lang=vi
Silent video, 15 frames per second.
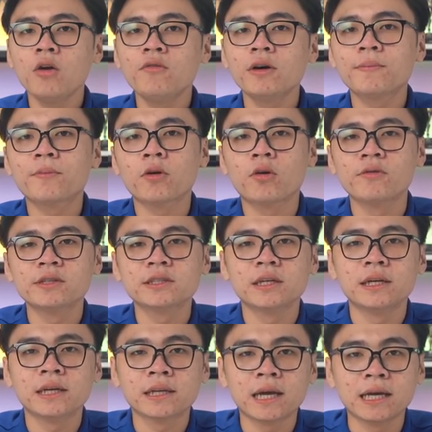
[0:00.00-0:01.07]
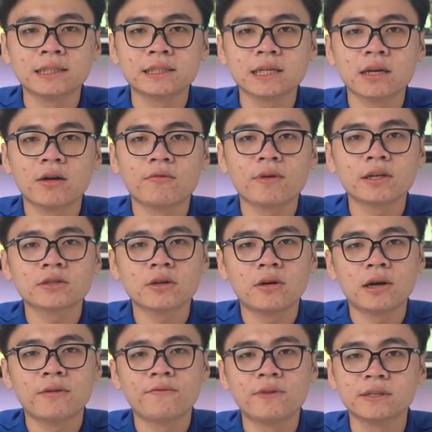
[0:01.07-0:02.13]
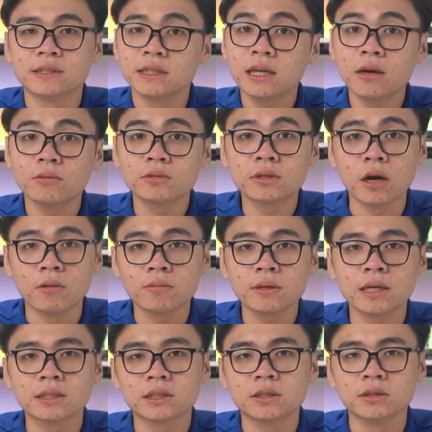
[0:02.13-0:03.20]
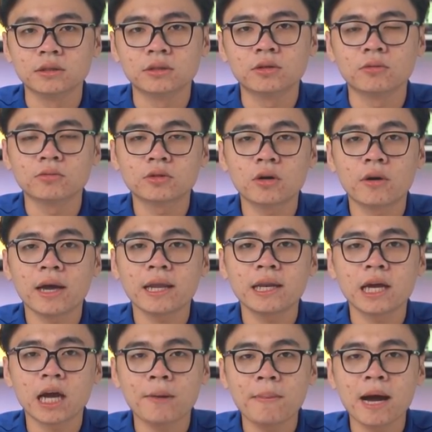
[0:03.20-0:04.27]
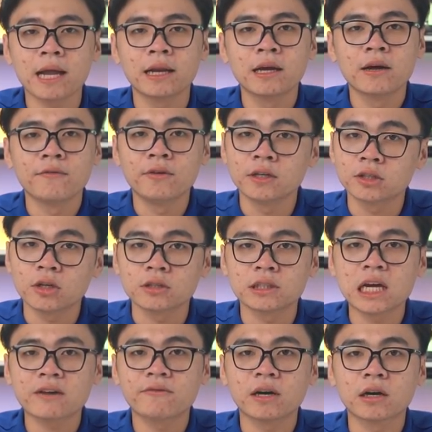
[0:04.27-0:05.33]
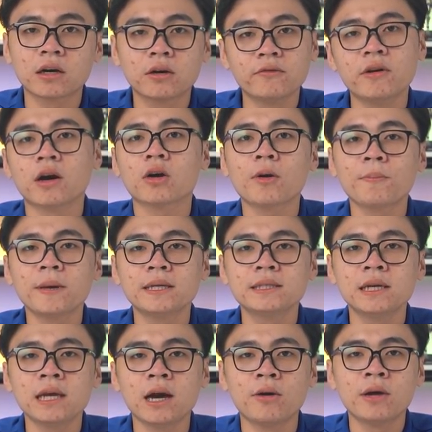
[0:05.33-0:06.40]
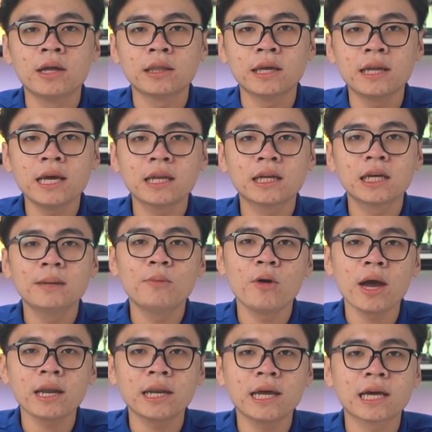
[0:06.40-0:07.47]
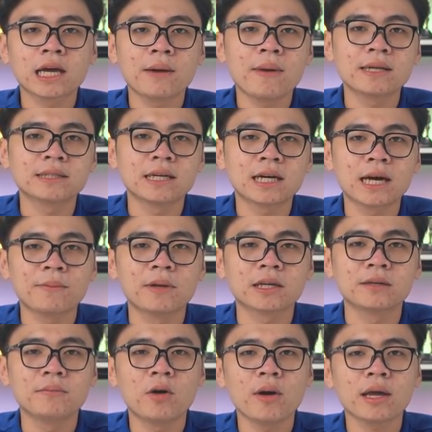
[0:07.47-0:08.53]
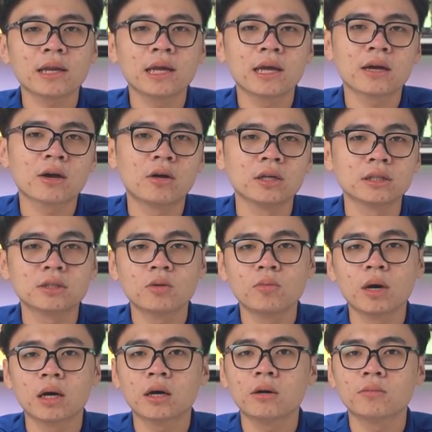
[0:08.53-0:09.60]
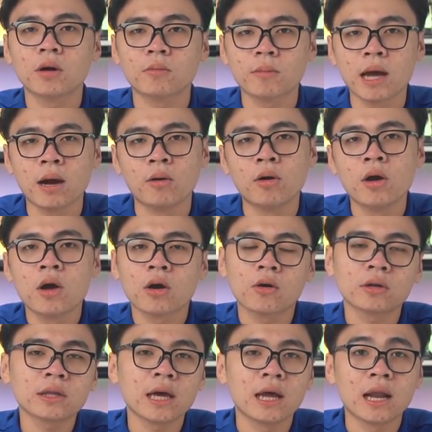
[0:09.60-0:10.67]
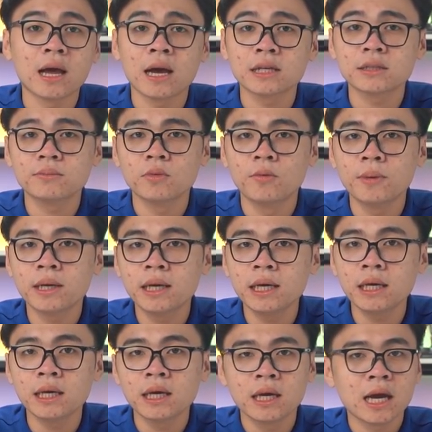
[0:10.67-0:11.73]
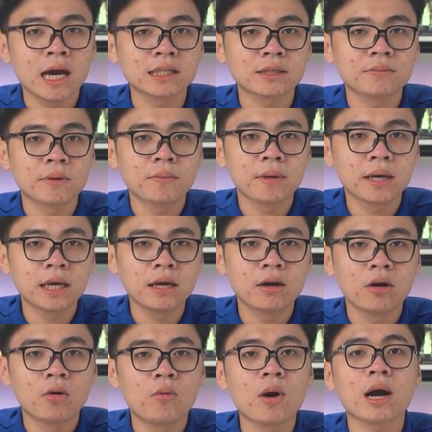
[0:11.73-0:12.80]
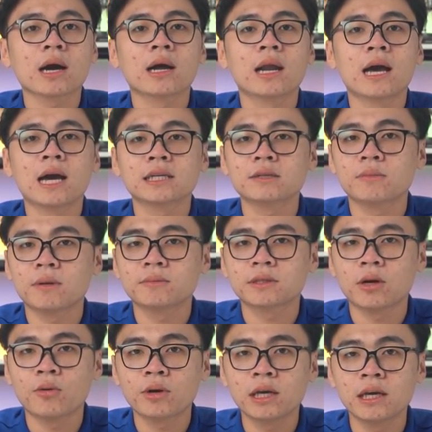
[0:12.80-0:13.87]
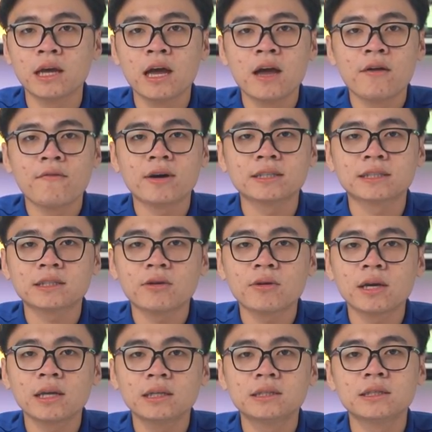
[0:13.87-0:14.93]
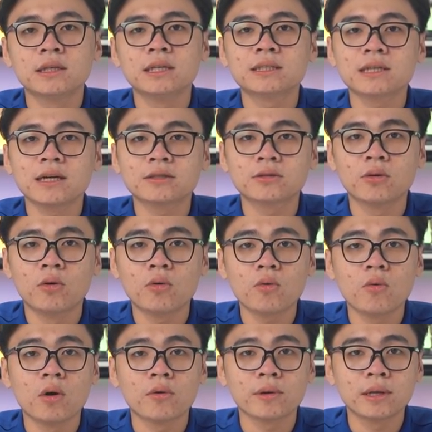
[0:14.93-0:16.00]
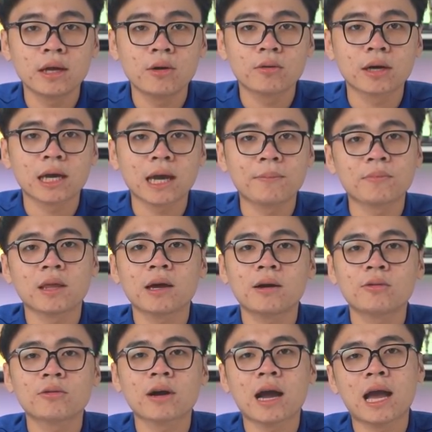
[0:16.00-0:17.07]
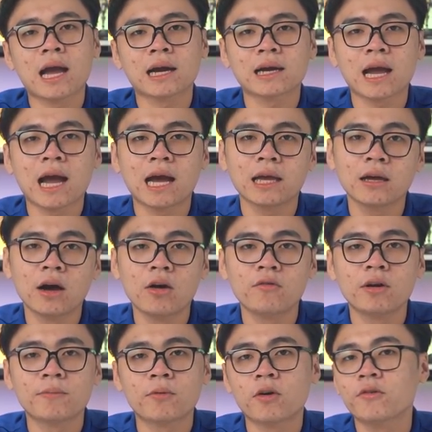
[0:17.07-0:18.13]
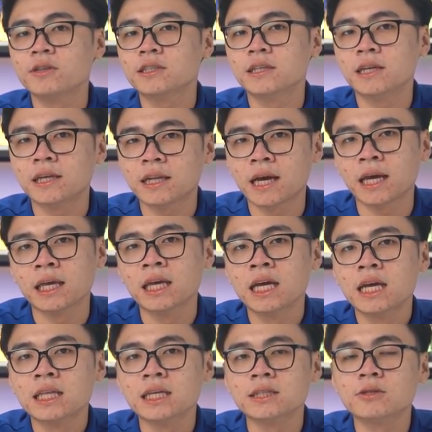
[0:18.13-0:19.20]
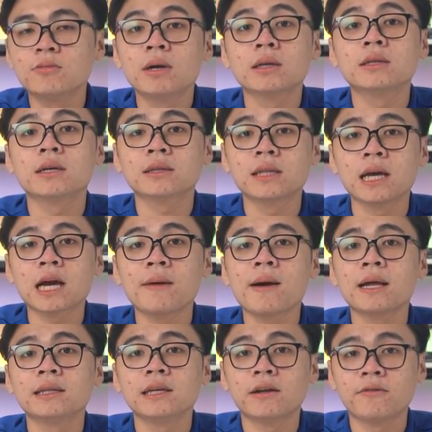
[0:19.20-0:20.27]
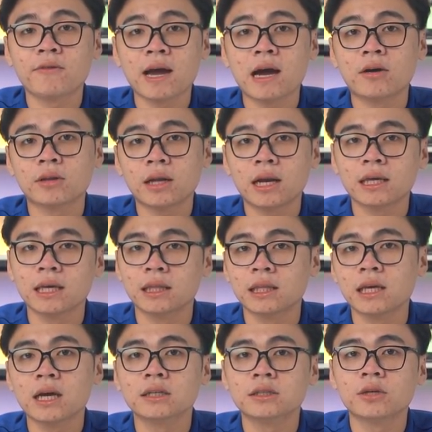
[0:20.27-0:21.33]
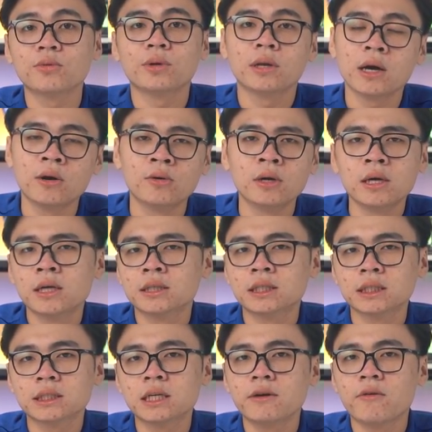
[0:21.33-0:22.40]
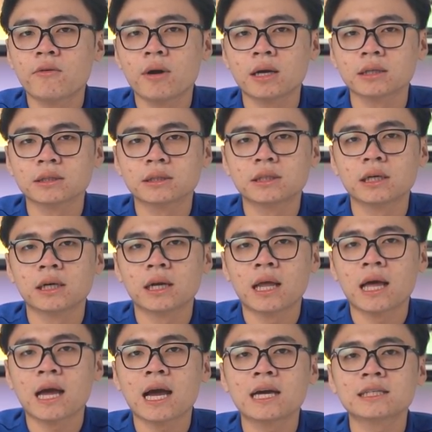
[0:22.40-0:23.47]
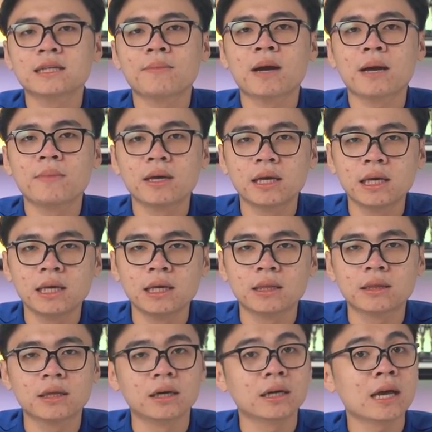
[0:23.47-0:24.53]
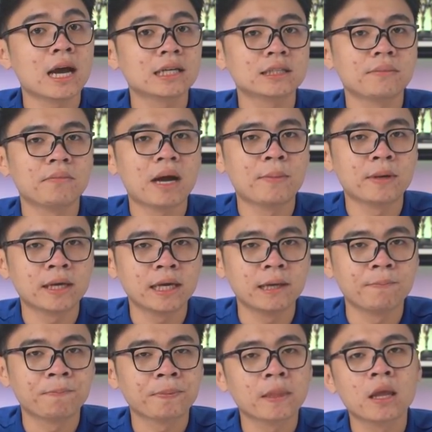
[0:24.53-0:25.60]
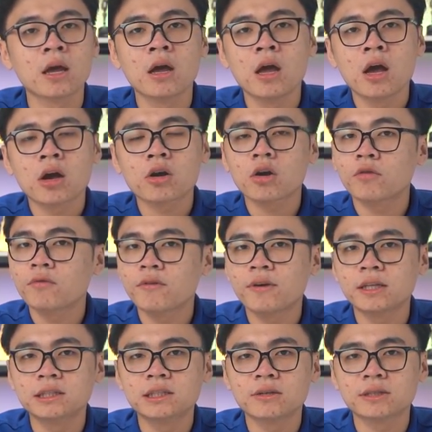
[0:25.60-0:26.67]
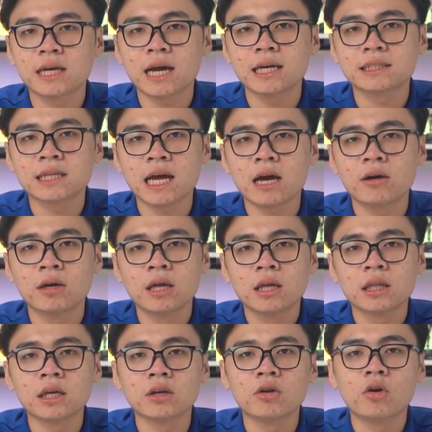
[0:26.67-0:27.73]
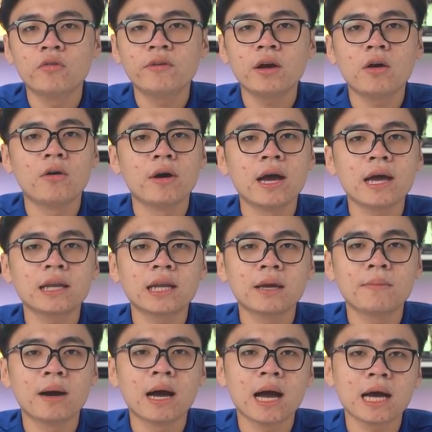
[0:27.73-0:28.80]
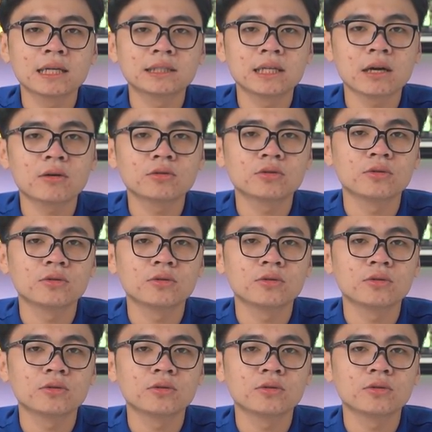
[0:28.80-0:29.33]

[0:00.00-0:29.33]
Over provisioning này sẽ đóng vai trò làm phần dữ liệu trống để sử dụng cho SD các bạn vừa dọn rác và vừa copy dữ liệu. Thế nên khi mua SD các bạn sẽ gặp được những mẫu SD có những dung lượng không đồng đều, có thể là 240GB, 250GB hoặc là 256GB. Và sau khi trừ đi sai số của Windows kèm theo cả cái over provisioning này thì dung lượng thực tế các bạn nhận vào, tức là hiển thị ở trên Windows, sẽ rơi vào khoảng chừng là 220GB tới 230GB. Còn về phần chiều dài sao thì đối với ổ SD M2 sẽ có